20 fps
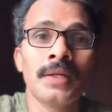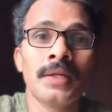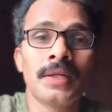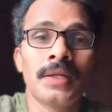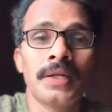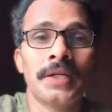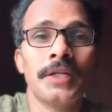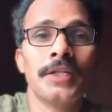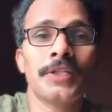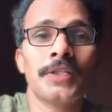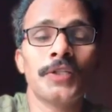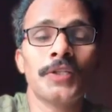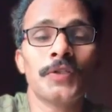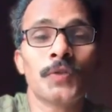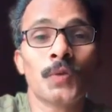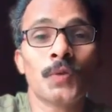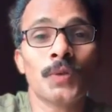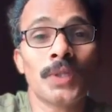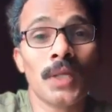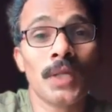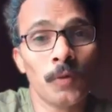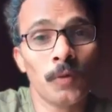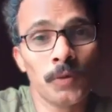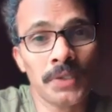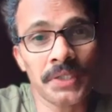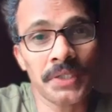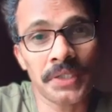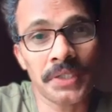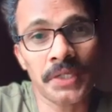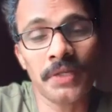కిడ్నీ తీసుకుంటారు
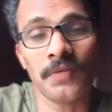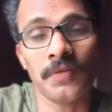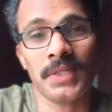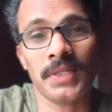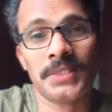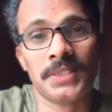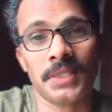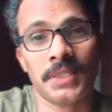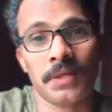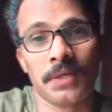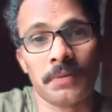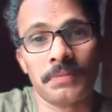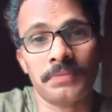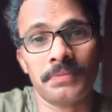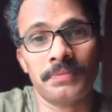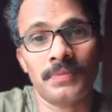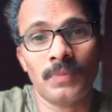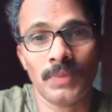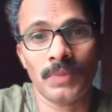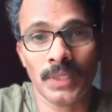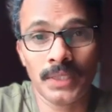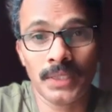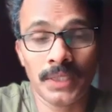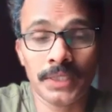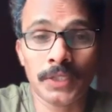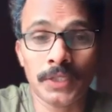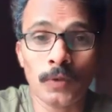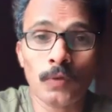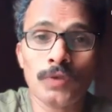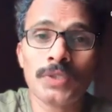కిడ్నీ వేస్తారు అంటే
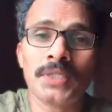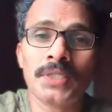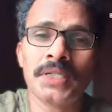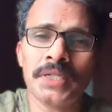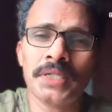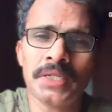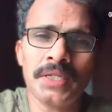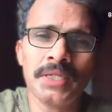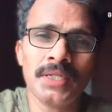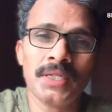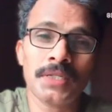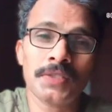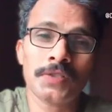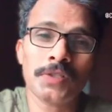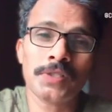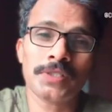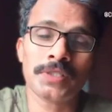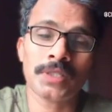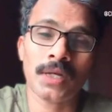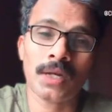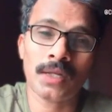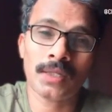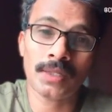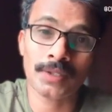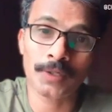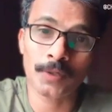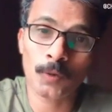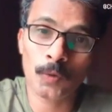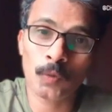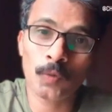ఈరోజు కిడ్నీ కేసులు చాలా
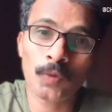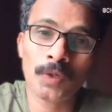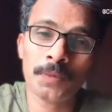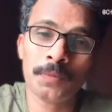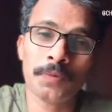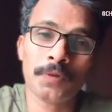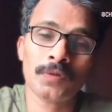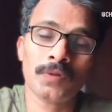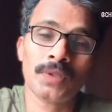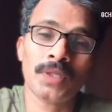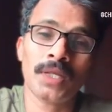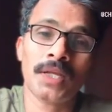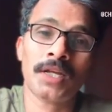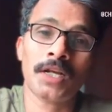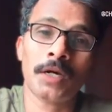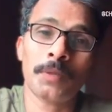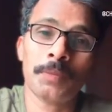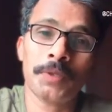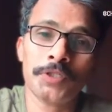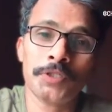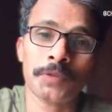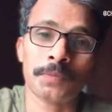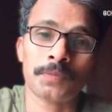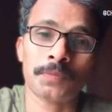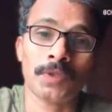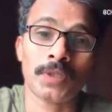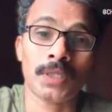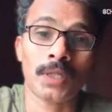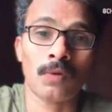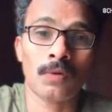ఎక్కువైపోతున్నాయి కాబట్టి
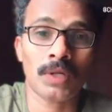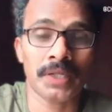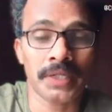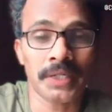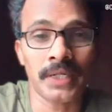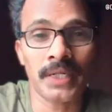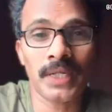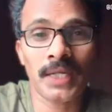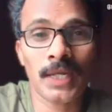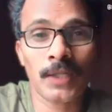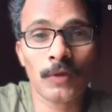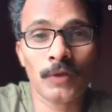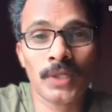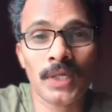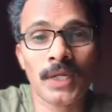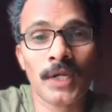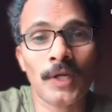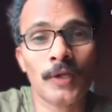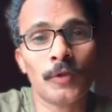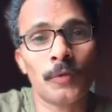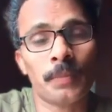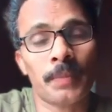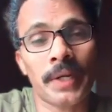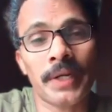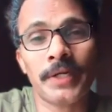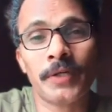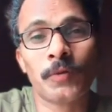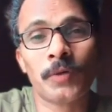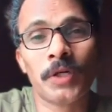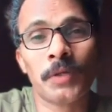చెప్తున్నా ఒక ఇండియాలోనే కాదు
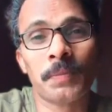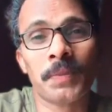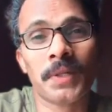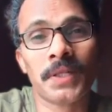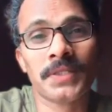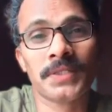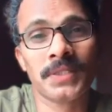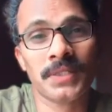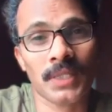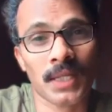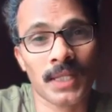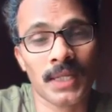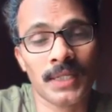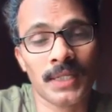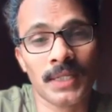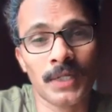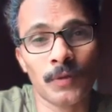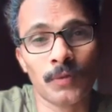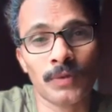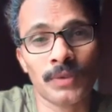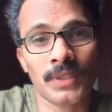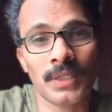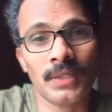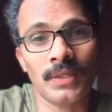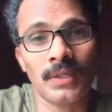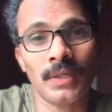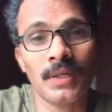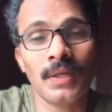బయట కూడా పరిస్థితి అలాగే ఉంది